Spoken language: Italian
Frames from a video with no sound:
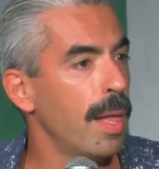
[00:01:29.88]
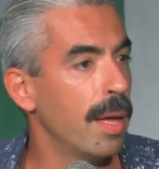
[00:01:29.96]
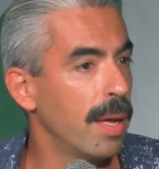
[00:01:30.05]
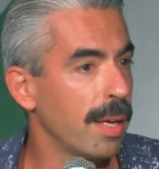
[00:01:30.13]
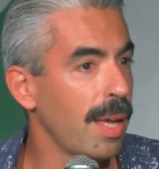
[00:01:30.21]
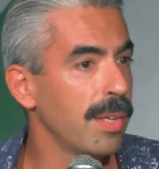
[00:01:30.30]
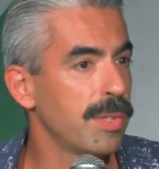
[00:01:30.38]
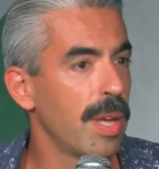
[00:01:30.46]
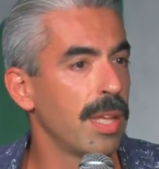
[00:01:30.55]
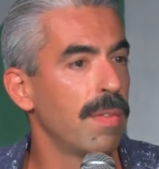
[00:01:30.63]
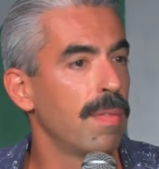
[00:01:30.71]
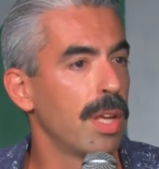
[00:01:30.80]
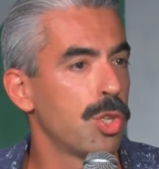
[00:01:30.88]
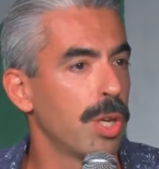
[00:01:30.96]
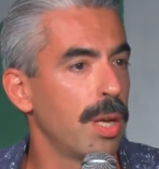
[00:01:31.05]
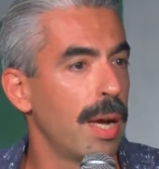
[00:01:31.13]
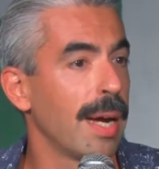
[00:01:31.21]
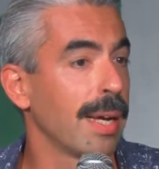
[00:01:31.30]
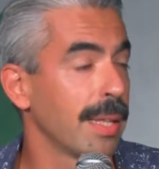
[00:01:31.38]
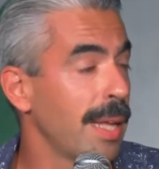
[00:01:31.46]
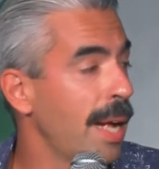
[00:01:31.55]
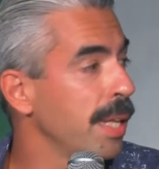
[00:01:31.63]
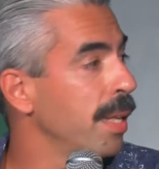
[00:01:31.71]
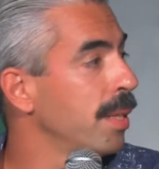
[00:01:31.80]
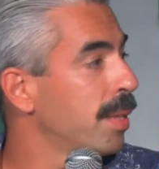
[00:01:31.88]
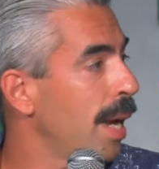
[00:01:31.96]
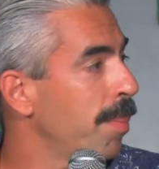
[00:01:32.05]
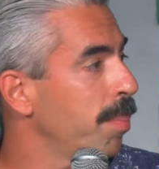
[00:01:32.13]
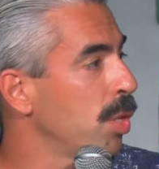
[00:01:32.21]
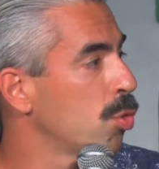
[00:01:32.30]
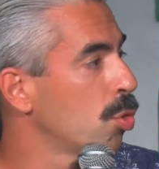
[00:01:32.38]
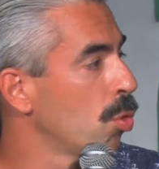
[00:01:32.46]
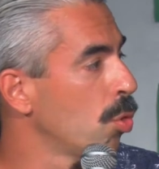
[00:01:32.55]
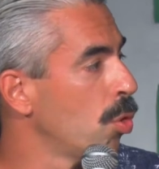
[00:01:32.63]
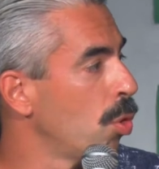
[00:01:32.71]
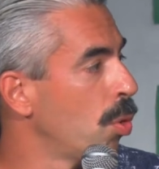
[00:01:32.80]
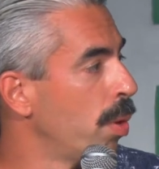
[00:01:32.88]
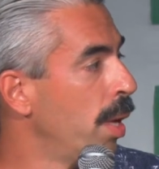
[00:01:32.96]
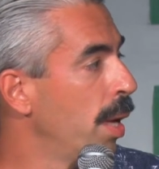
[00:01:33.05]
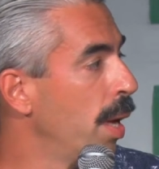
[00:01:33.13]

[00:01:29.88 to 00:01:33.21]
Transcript: eh, che insegna invece a Catania, entrambi sono...